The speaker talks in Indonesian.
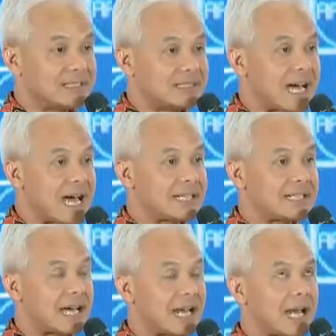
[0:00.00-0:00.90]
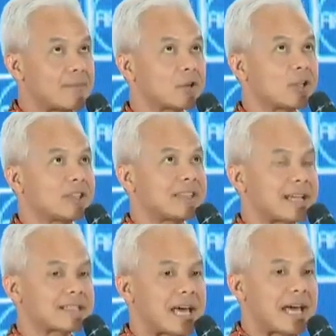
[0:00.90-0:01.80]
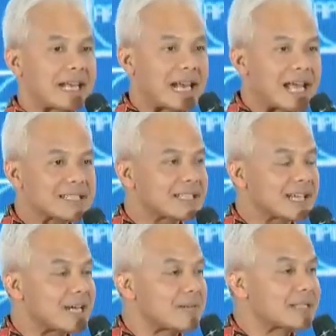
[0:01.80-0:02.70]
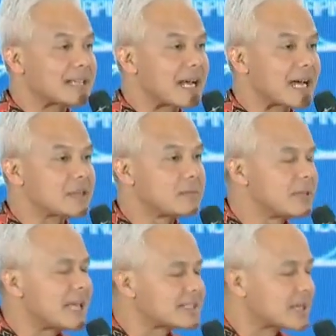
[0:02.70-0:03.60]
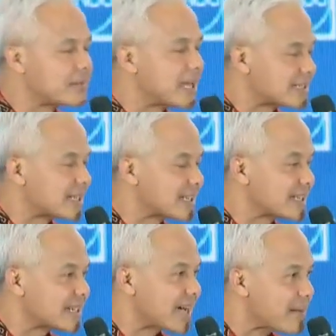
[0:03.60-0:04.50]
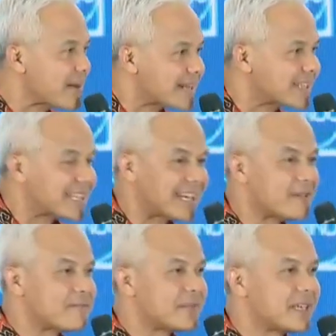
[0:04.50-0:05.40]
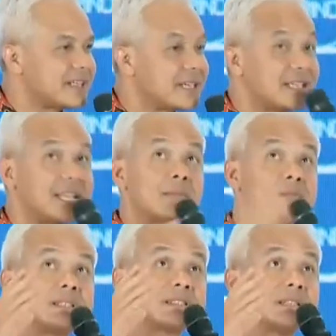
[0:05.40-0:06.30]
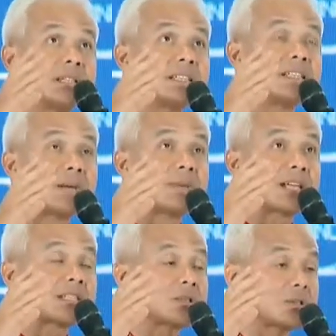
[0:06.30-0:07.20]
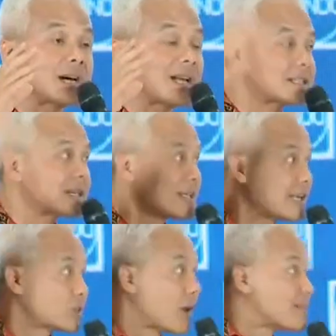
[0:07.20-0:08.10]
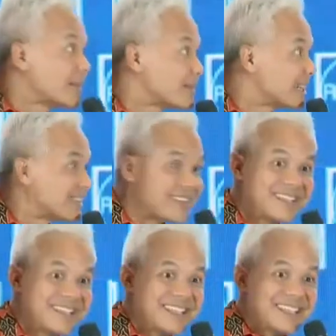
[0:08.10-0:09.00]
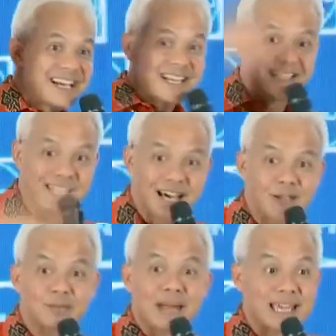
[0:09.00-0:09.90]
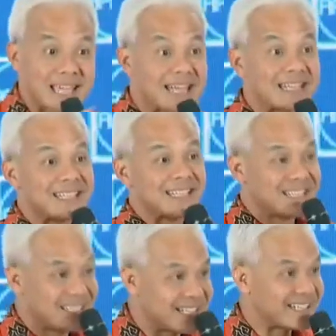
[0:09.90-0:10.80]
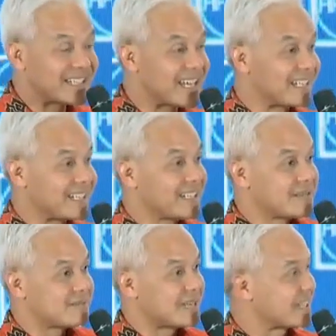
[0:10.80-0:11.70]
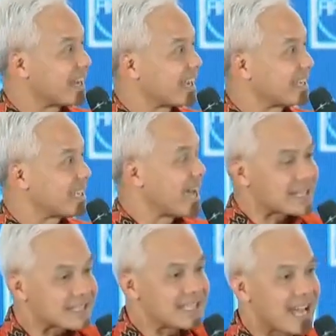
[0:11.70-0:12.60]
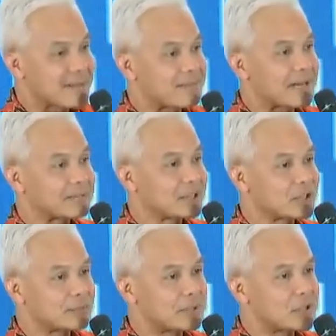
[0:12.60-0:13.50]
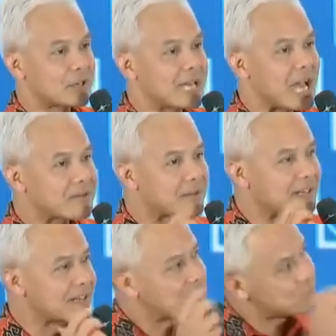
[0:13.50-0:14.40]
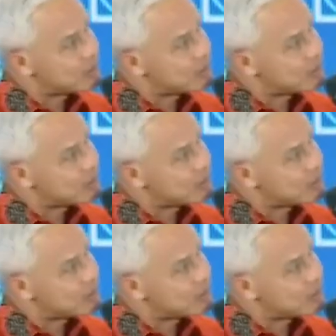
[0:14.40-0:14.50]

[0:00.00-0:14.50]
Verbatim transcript: dan dalam konteks relasi dengan masyarakat biasa-biasa saja. Apa artinya? Dia tidak bis, tidak merasa juga kelas-kelas satu amat begitu ya. Karena dia harus melayani e, dari masyarakatnya. Artinya apa? Betul-betul governance